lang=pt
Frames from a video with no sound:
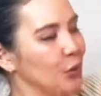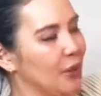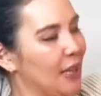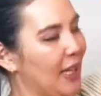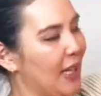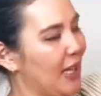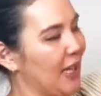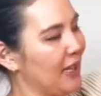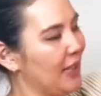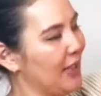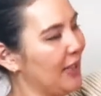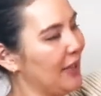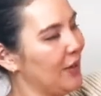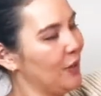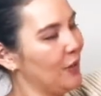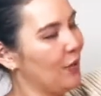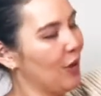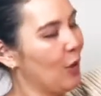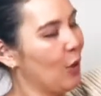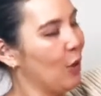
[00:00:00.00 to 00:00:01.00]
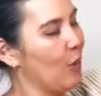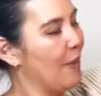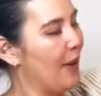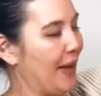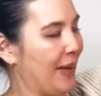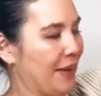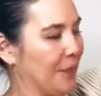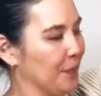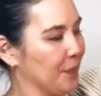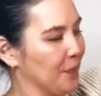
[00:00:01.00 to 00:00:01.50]
nele ficou
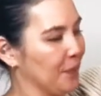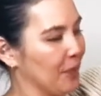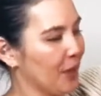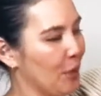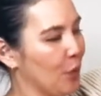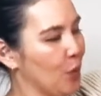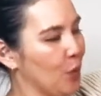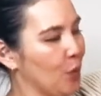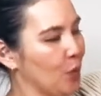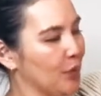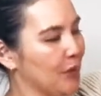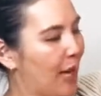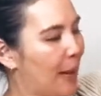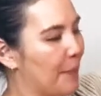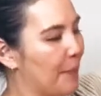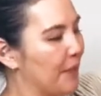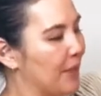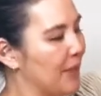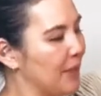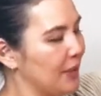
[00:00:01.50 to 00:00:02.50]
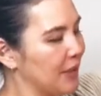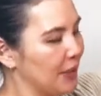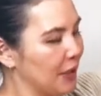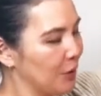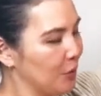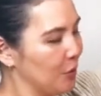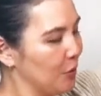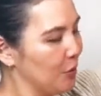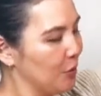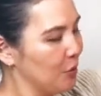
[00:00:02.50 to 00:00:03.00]
bem. O
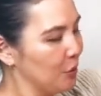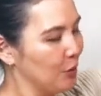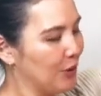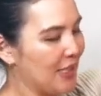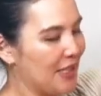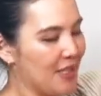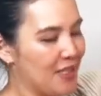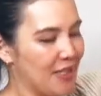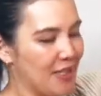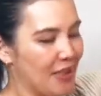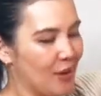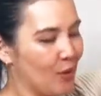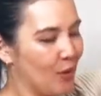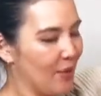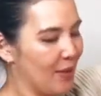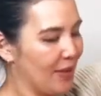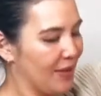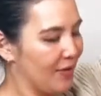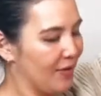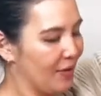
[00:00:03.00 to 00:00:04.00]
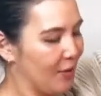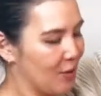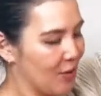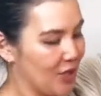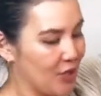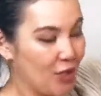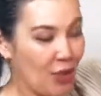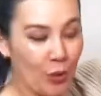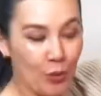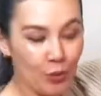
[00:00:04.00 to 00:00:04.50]
tamanho, o tecido é maravilhoso
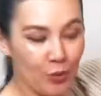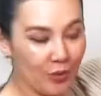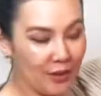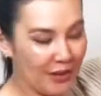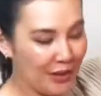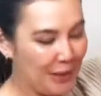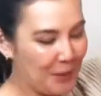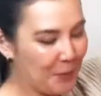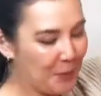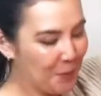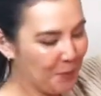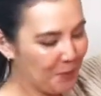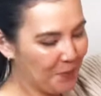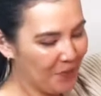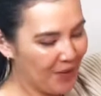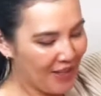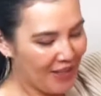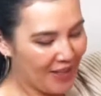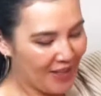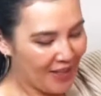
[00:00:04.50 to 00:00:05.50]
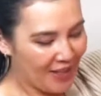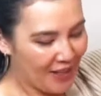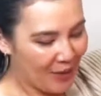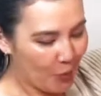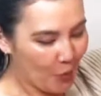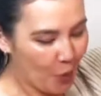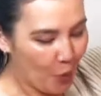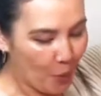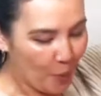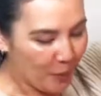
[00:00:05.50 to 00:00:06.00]
é de algodão,
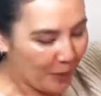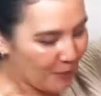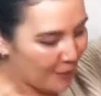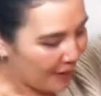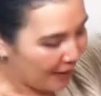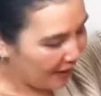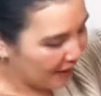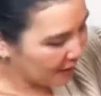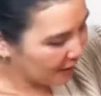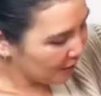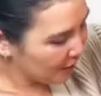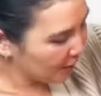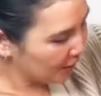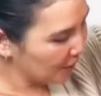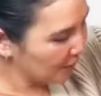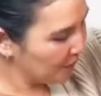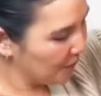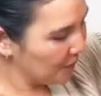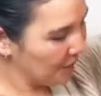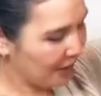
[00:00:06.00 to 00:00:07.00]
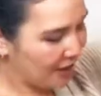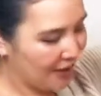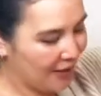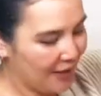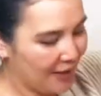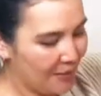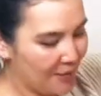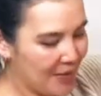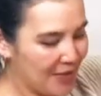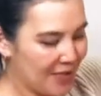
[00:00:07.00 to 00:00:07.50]
o comprimento
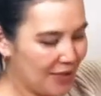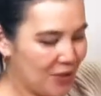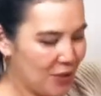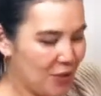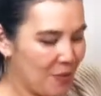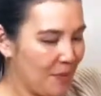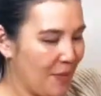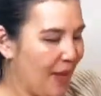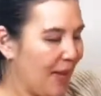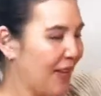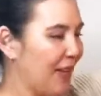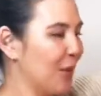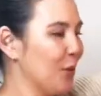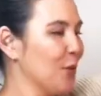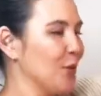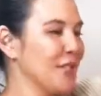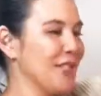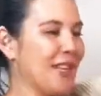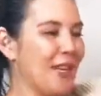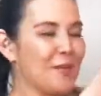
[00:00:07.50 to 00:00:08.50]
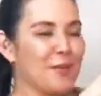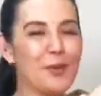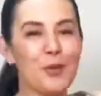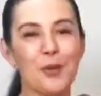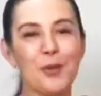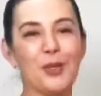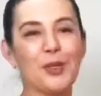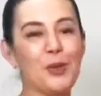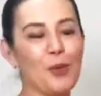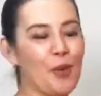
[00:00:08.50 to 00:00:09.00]
e me senti bem, gostei
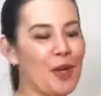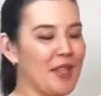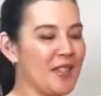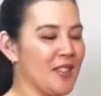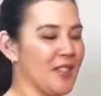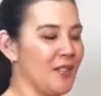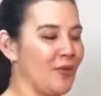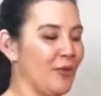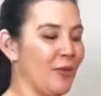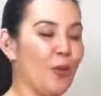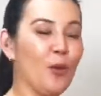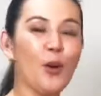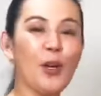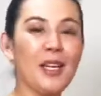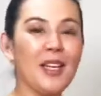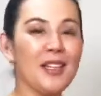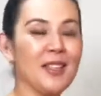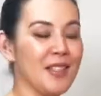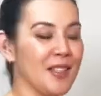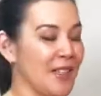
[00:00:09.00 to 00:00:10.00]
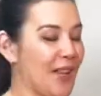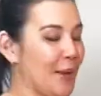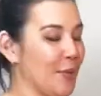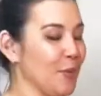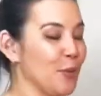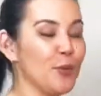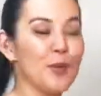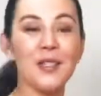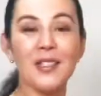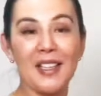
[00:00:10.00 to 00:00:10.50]
muito. Esse foi
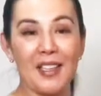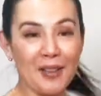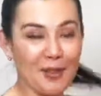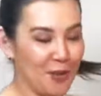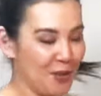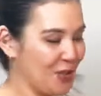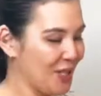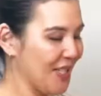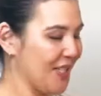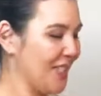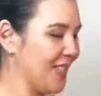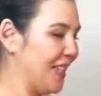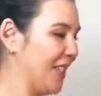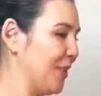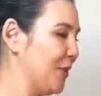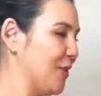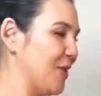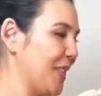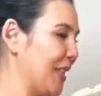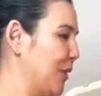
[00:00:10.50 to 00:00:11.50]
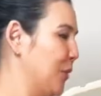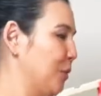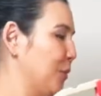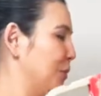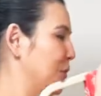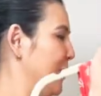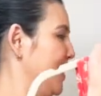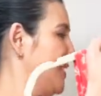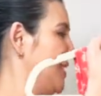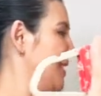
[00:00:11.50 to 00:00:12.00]
100% de acerto, sem
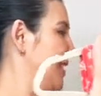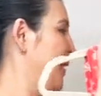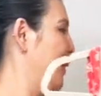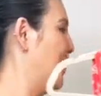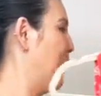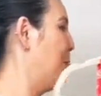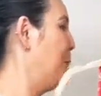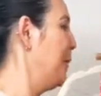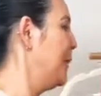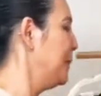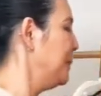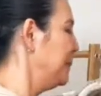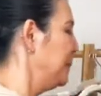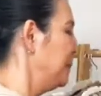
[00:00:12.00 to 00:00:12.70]
dúvidas nenhuma.